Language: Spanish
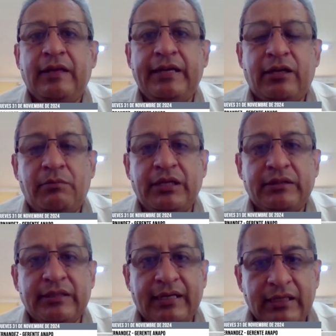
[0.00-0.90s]
en
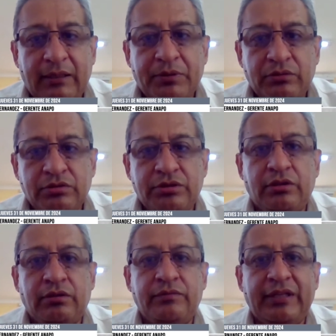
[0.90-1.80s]
aumentar la
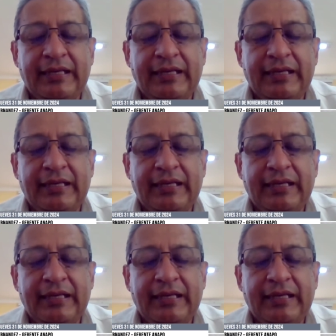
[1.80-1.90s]
producción,